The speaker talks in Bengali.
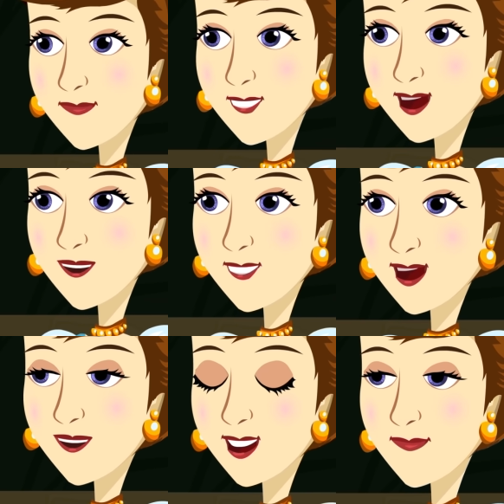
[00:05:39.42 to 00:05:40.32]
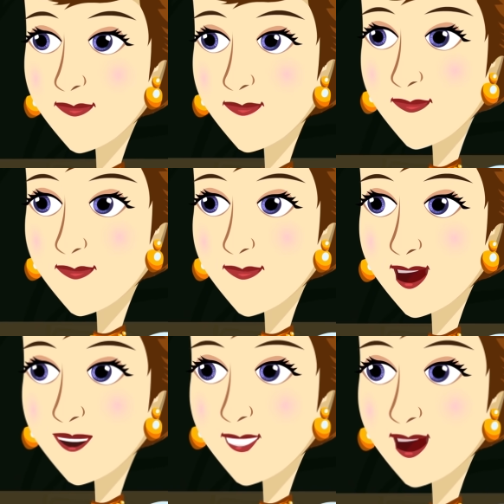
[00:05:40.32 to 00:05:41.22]
ও পরিমা
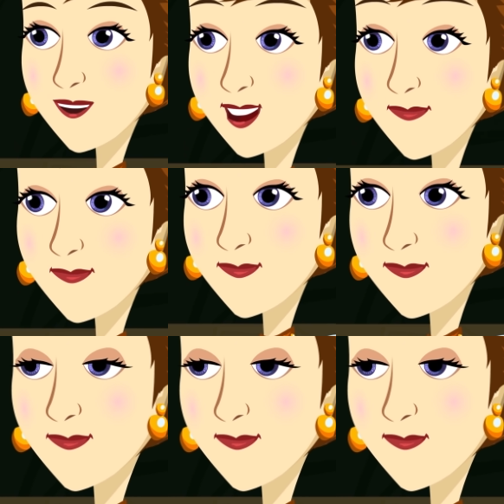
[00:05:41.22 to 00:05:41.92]
এটা কি সত্যি